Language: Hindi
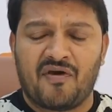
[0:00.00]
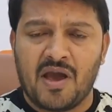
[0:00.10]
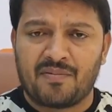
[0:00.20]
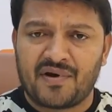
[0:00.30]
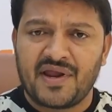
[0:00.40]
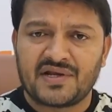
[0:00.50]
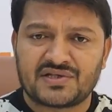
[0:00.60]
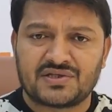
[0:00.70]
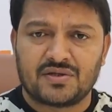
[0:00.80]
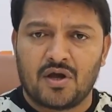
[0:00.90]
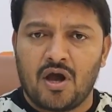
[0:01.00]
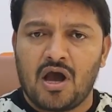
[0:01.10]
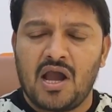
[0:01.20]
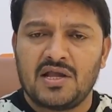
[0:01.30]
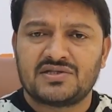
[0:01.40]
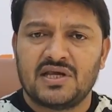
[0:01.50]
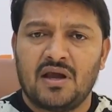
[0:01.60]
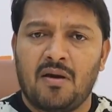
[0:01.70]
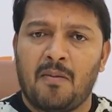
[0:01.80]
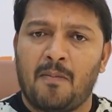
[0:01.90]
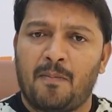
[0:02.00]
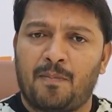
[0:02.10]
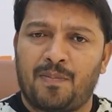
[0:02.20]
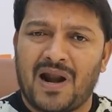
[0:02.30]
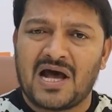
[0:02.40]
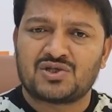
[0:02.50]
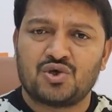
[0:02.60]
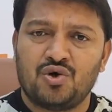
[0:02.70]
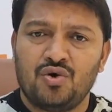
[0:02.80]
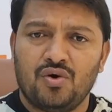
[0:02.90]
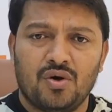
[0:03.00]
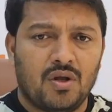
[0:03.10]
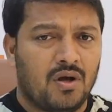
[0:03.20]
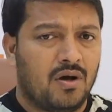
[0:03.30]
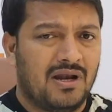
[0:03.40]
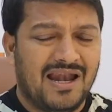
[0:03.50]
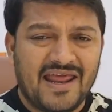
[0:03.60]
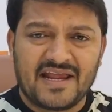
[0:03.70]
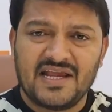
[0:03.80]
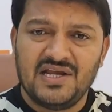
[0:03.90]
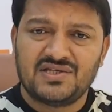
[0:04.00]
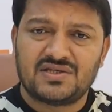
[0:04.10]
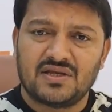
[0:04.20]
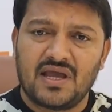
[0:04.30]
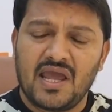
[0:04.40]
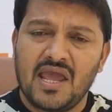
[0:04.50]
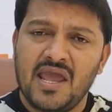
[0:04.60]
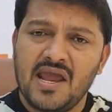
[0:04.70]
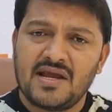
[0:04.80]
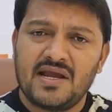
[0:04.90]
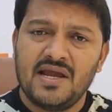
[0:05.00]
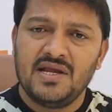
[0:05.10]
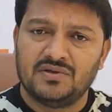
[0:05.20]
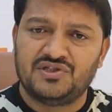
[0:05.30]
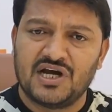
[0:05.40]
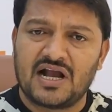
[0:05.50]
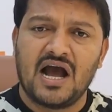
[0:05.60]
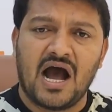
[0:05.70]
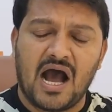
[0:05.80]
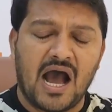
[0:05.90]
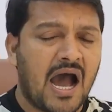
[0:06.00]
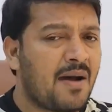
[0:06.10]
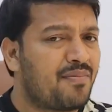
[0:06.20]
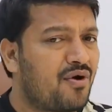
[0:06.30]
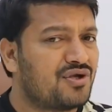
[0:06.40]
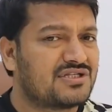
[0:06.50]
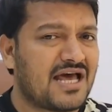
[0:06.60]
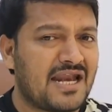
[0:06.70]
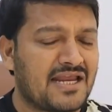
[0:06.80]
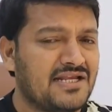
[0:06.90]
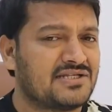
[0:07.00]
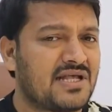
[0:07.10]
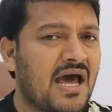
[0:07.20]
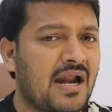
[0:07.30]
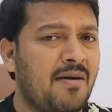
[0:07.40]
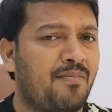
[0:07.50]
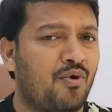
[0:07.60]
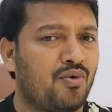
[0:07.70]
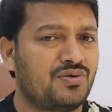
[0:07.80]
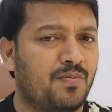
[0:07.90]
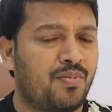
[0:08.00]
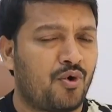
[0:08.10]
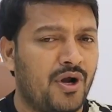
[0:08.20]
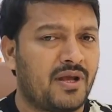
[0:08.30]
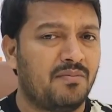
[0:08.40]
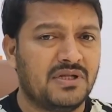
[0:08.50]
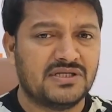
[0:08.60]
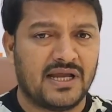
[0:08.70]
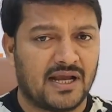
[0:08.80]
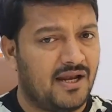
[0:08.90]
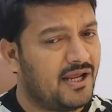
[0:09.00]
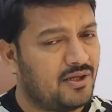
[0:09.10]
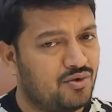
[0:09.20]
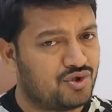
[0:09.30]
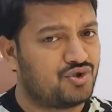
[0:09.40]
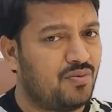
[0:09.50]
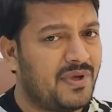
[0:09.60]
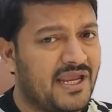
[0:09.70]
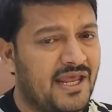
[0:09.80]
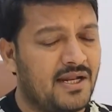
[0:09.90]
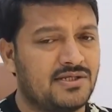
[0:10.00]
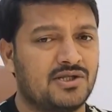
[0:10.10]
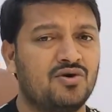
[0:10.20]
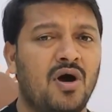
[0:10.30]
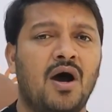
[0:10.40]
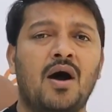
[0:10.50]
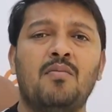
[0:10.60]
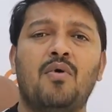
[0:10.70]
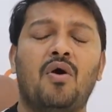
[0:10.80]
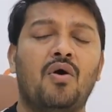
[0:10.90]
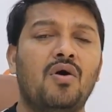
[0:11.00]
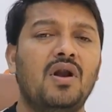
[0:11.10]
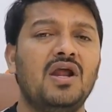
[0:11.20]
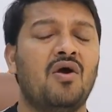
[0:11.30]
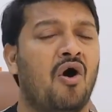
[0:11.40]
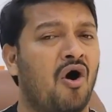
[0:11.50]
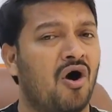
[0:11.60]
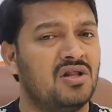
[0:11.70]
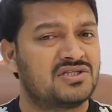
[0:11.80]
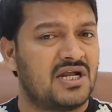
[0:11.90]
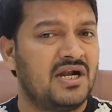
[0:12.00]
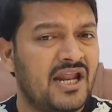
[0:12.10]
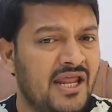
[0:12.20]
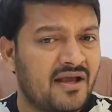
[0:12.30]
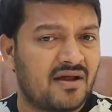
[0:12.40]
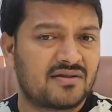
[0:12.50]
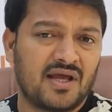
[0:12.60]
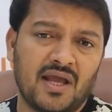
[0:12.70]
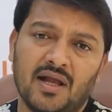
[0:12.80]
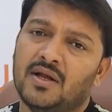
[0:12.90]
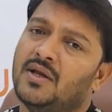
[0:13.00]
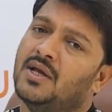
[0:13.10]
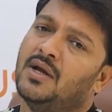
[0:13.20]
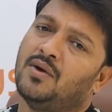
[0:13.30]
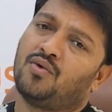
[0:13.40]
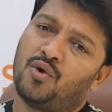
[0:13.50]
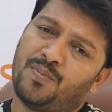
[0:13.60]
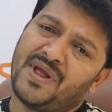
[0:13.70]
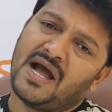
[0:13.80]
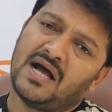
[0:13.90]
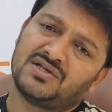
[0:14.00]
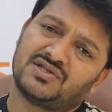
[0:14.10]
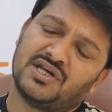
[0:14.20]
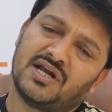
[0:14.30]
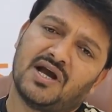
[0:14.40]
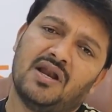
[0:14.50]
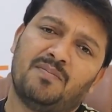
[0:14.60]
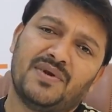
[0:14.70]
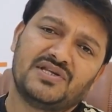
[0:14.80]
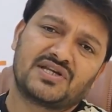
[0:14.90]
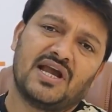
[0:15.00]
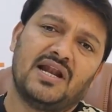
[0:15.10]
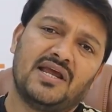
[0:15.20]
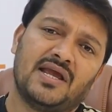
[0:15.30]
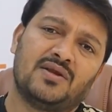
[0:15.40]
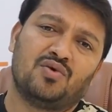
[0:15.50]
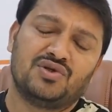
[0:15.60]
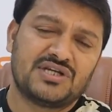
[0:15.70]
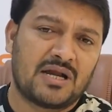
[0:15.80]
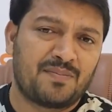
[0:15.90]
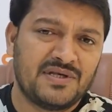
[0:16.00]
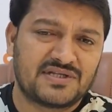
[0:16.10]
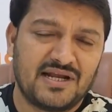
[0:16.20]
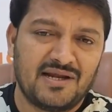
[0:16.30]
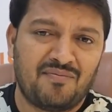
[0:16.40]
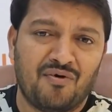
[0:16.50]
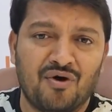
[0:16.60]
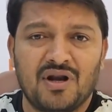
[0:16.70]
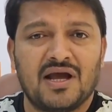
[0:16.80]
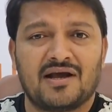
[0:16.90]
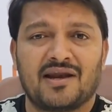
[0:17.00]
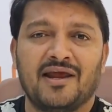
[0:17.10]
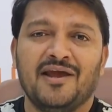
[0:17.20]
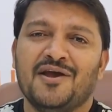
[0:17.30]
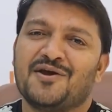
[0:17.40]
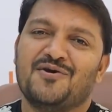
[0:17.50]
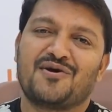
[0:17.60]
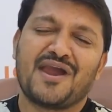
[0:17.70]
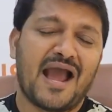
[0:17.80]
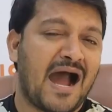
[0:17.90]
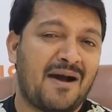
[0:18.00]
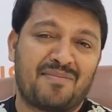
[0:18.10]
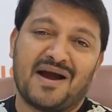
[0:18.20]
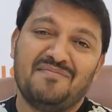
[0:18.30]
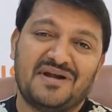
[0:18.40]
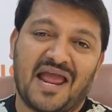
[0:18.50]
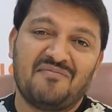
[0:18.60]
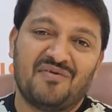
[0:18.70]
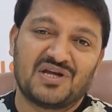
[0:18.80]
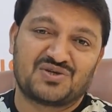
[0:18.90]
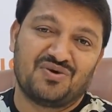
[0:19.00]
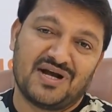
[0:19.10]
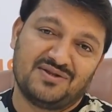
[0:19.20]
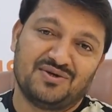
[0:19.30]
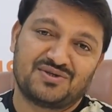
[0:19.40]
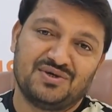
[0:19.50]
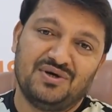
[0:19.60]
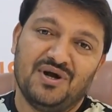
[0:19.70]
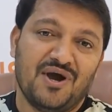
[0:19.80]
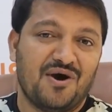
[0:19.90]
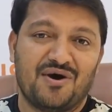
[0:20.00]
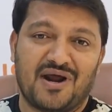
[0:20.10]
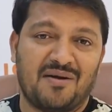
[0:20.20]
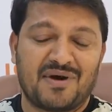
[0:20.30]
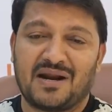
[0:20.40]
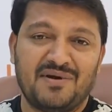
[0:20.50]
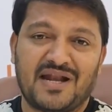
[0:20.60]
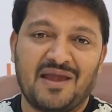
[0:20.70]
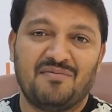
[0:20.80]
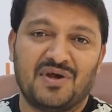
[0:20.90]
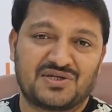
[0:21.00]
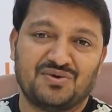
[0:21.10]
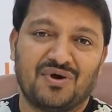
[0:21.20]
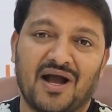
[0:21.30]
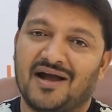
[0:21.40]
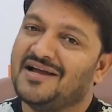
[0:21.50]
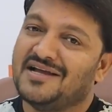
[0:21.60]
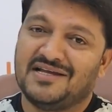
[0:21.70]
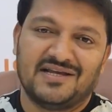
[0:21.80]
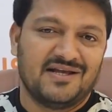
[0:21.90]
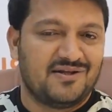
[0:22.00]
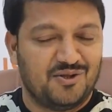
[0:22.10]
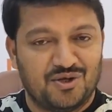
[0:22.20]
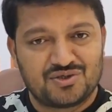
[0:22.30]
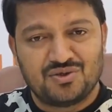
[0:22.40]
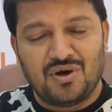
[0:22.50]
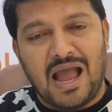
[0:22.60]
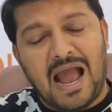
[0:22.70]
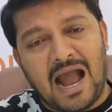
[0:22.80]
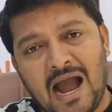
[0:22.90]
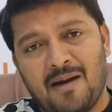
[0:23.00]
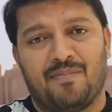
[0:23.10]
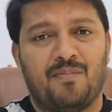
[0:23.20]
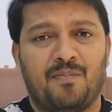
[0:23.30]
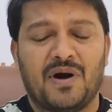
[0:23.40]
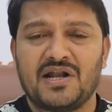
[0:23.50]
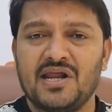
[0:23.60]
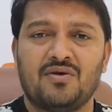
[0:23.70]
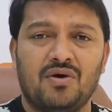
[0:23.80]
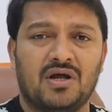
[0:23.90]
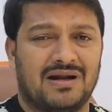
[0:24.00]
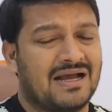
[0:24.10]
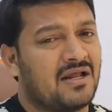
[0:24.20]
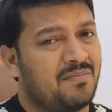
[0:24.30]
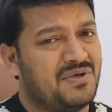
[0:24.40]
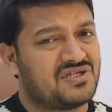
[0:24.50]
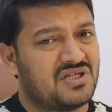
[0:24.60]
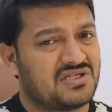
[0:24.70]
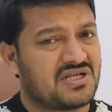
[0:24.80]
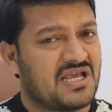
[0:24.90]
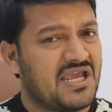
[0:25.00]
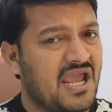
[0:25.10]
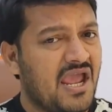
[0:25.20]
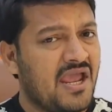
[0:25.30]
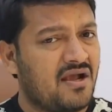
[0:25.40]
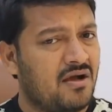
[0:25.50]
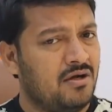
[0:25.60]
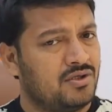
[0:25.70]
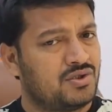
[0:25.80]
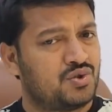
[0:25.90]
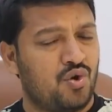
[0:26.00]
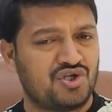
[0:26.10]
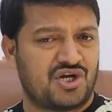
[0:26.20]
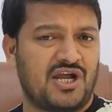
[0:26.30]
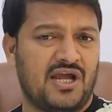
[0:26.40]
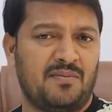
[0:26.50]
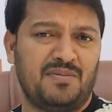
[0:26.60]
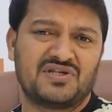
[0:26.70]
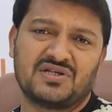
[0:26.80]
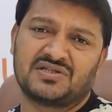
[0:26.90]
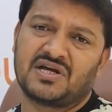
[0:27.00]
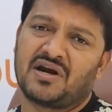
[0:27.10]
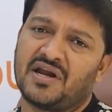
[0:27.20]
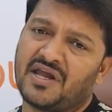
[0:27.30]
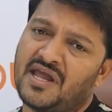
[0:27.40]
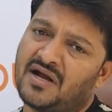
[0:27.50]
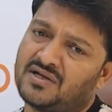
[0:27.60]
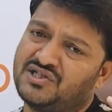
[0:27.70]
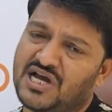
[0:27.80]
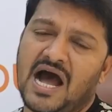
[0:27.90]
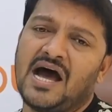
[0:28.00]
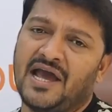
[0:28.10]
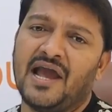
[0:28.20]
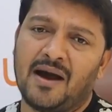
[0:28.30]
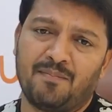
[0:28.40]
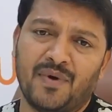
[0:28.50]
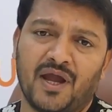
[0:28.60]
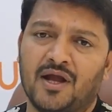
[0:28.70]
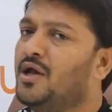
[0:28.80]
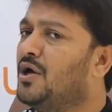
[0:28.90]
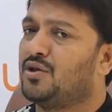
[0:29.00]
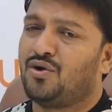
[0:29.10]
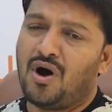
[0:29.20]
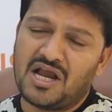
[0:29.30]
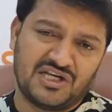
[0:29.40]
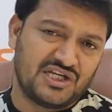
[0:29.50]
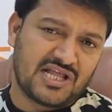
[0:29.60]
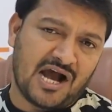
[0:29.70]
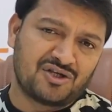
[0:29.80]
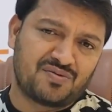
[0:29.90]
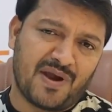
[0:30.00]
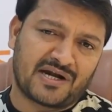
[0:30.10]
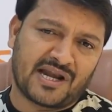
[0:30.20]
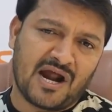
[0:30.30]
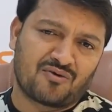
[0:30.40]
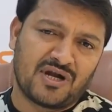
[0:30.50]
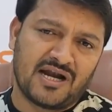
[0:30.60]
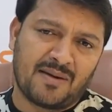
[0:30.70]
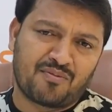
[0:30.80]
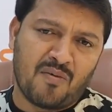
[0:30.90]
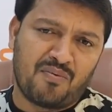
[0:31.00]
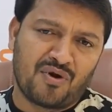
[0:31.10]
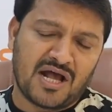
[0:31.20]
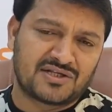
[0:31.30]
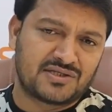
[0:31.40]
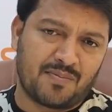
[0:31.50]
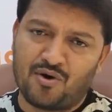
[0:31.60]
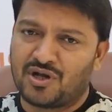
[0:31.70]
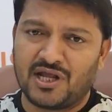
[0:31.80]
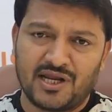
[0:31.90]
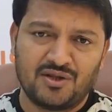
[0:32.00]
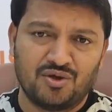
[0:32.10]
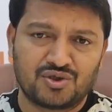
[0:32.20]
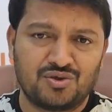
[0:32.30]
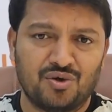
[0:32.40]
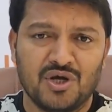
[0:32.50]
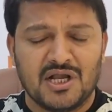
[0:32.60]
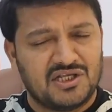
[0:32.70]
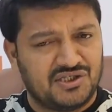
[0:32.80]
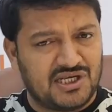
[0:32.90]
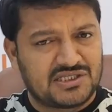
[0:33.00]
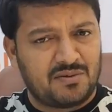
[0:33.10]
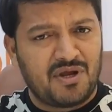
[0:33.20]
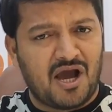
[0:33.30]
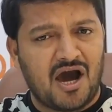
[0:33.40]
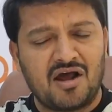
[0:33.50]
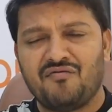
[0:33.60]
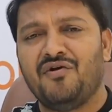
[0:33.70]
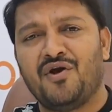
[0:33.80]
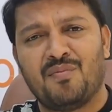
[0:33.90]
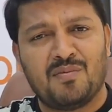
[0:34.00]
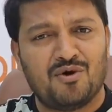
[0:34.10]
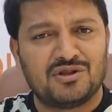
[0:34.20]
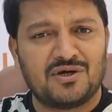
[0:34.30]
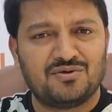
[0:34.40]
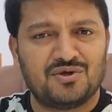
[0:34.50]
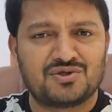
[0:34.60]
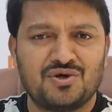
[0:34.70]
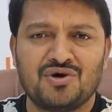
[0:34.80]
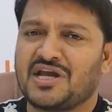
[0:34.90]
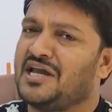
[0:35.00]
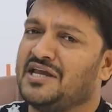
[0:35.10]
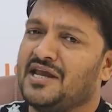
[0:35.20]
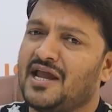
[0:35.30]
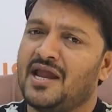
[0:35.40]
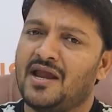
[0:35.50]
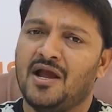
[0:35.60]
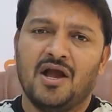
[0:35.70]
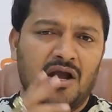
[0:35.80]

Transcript: फैब्रिक्स ऐसे प्लाजो लेगीज एक ही जगह आप आपको सारी की सारा प्रोडक्ट मिल जाएगा लेकिन दोस्तों मैं कहना चाहता हूं हम ओनली होलसेल डीलिंग करते हैं कृपया सिंगल पीस के लिए दो चार पीस के लिए फोन ना करें क्योंकि आपका भी टाइम वेस्ट होगा दोस्तों और हमारा भी टाइम वेस्ट होगा दोस्तों आप आप पर्टिकुलर अगर बिजनेस की एक सोच रहे हैं बिजनेस करने की एक चाह है आप में तो इशिता हाउस फैक्ट्री आउटलेट आपको पूरा सपोर्ट करेगी दोस्तों जैसे मैं हर वीडियो में बोलता हूँ दोस्तों कि ये